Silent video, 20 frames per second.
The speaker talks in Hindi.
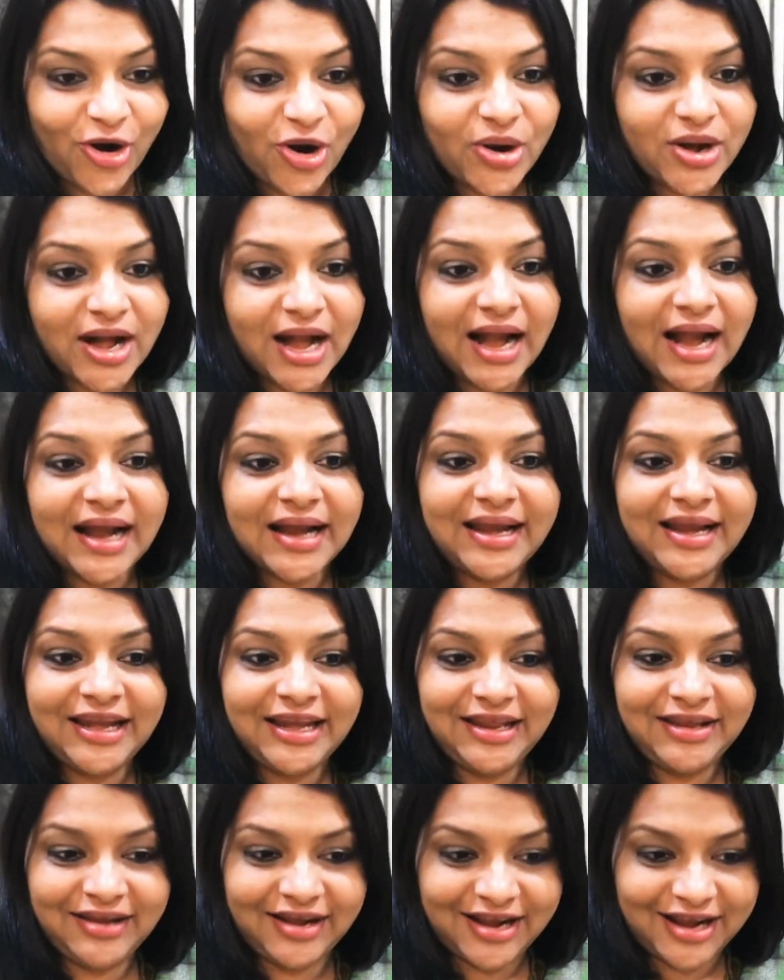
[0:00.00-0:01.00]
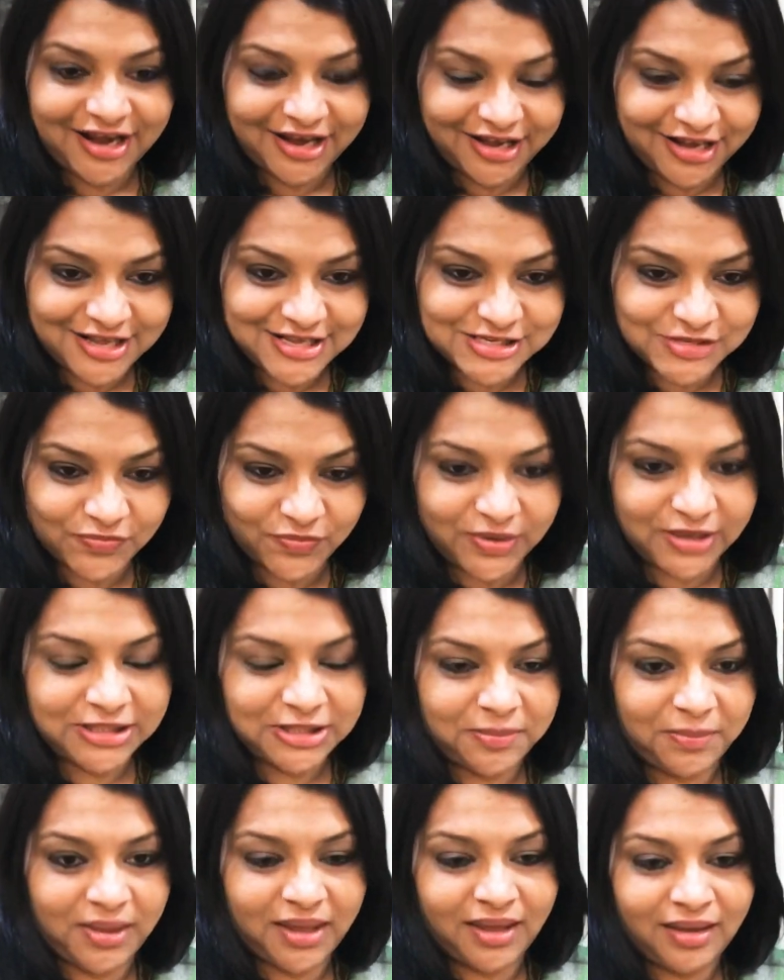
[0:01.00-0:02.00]
और आखिरी आखिरी इस
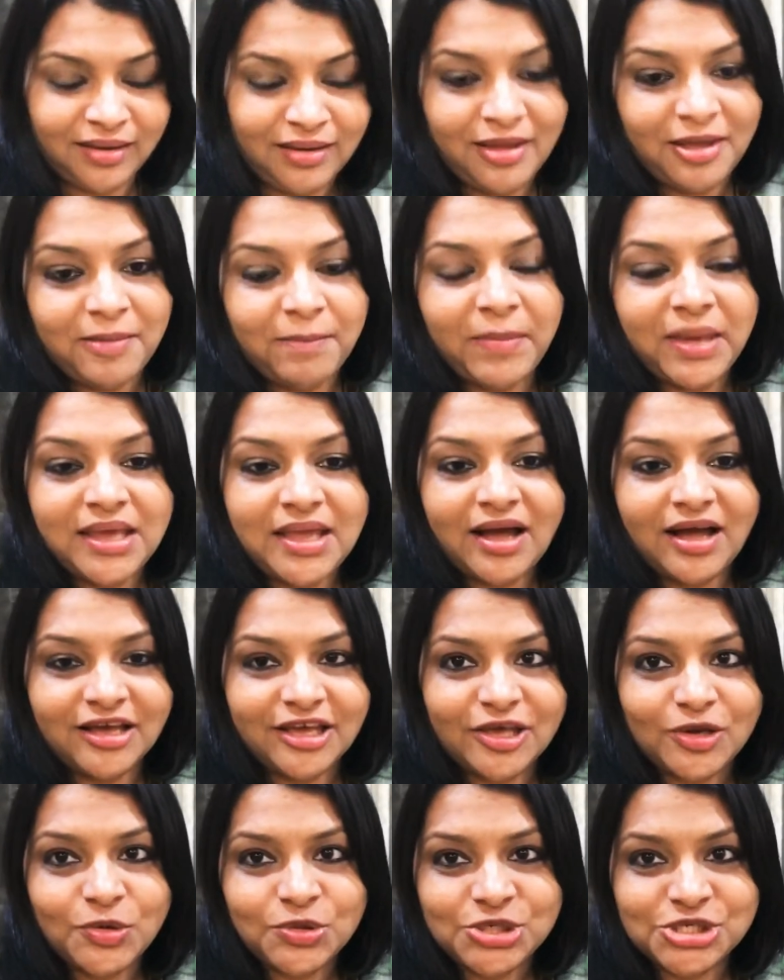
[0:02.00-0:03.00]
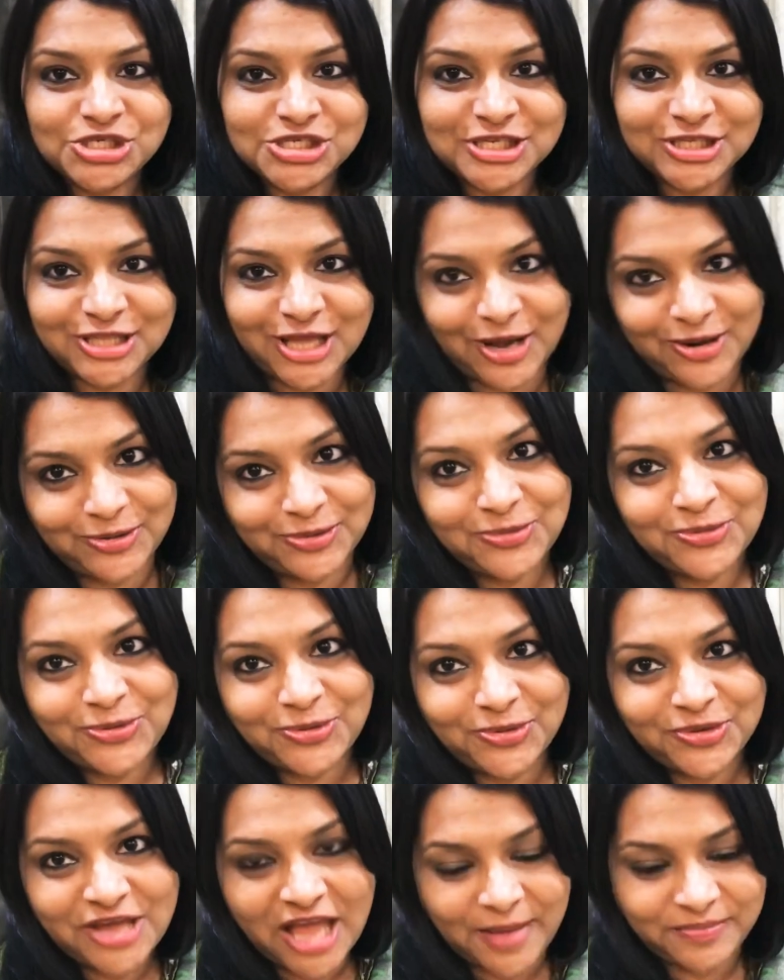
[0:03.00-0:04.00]
वक्त में मैं यहाँ के कुछ सितारों
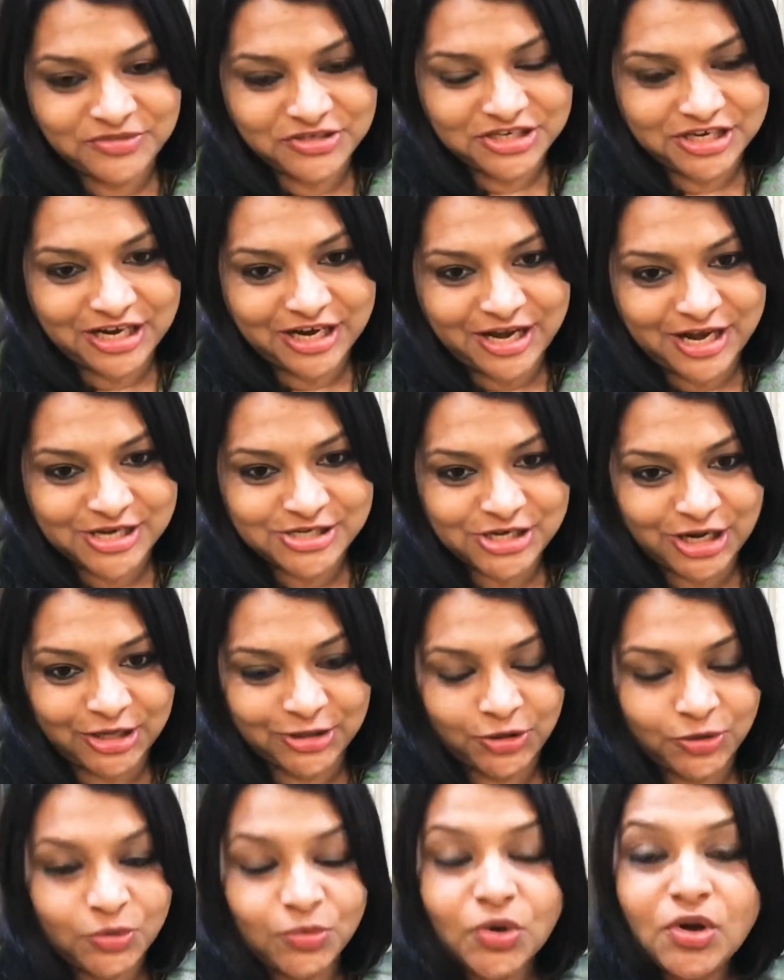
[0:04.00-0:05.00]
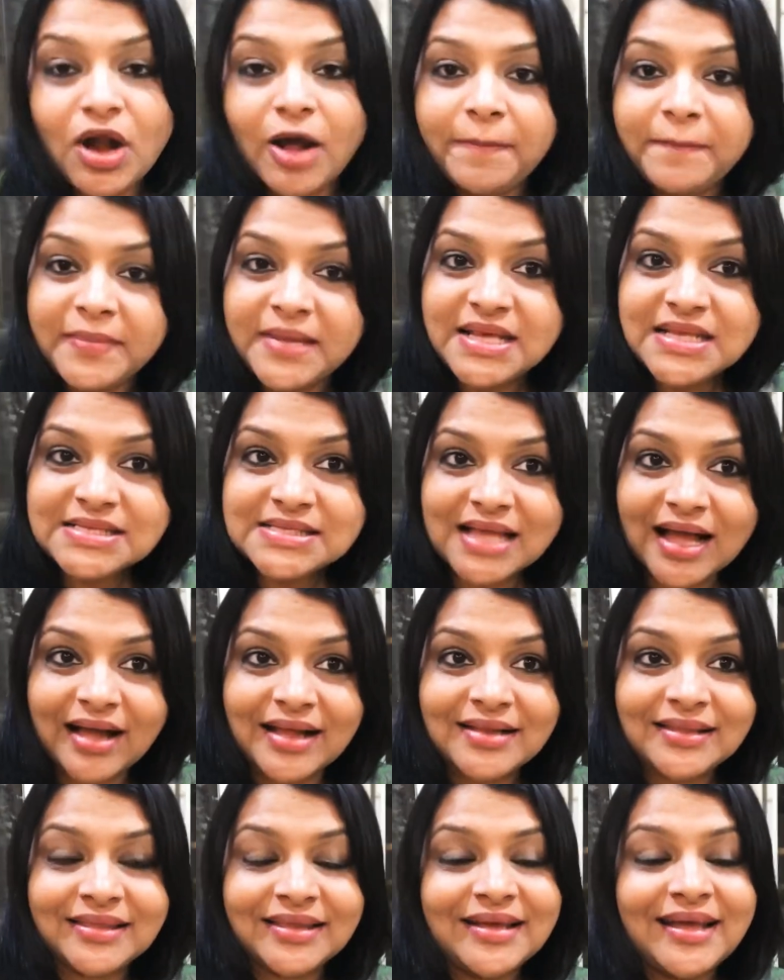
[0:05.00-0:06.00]
को कैप्चर करना चाहती हूँ और अपने
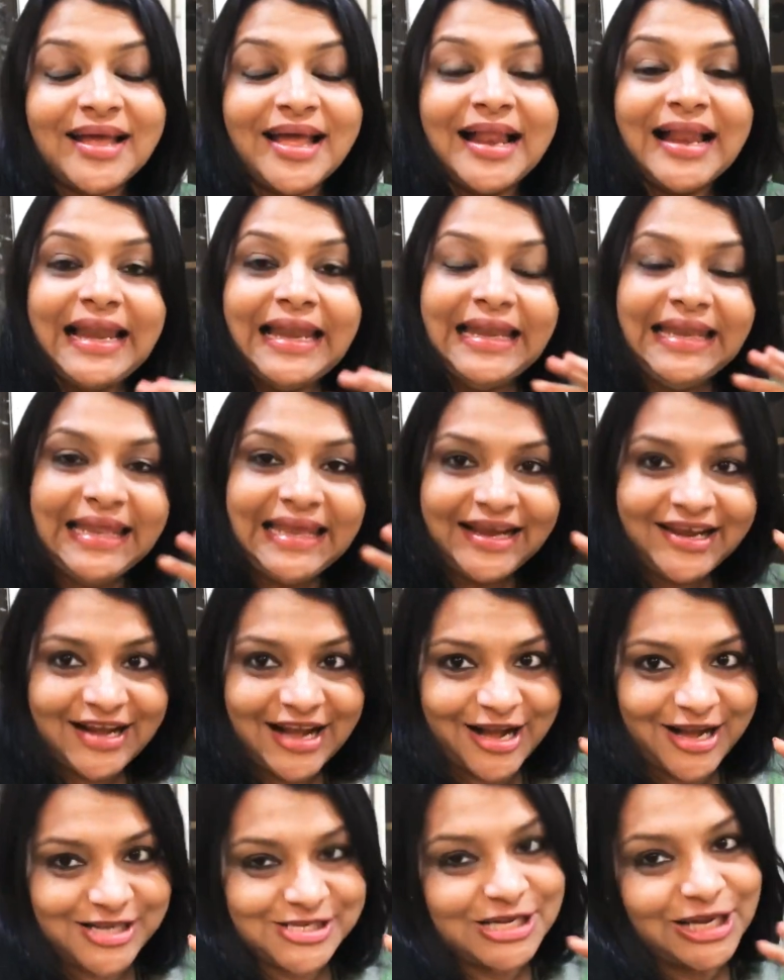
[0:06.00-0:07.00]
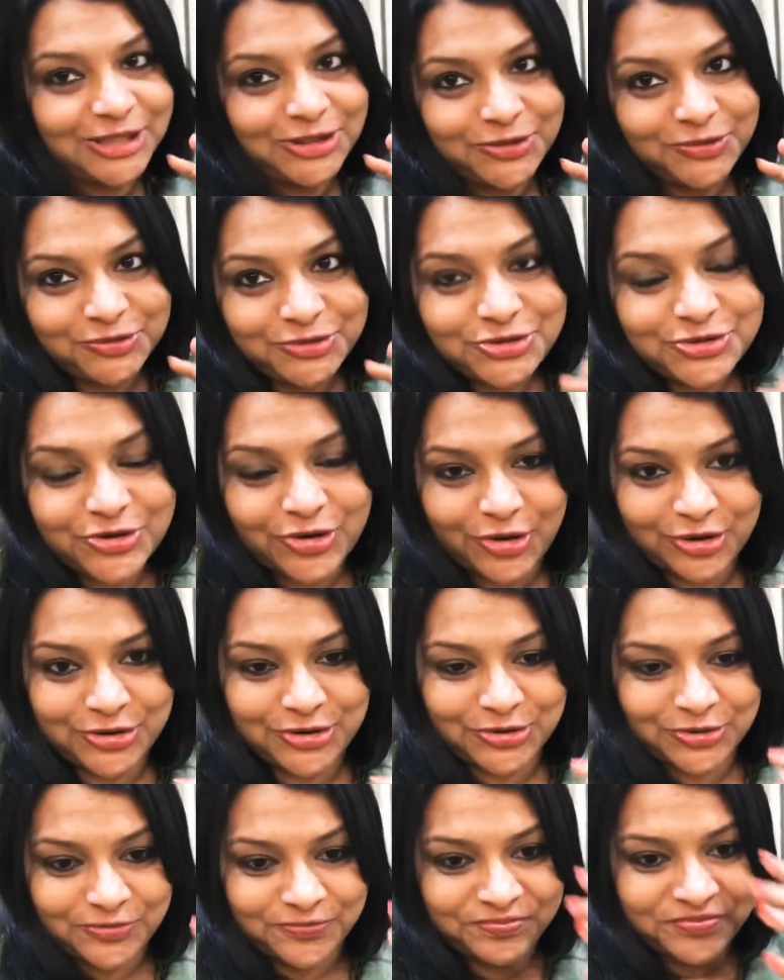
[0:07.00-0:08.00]
साथ लेकर आना चाहती हूँ
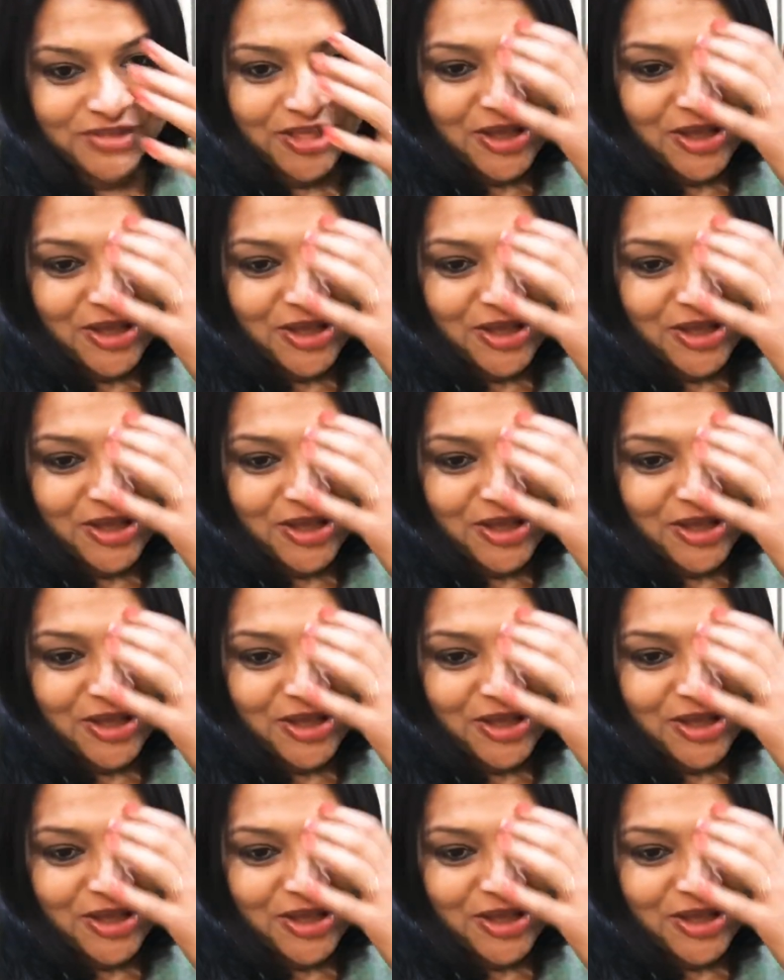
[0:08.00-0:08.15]
टोरंटो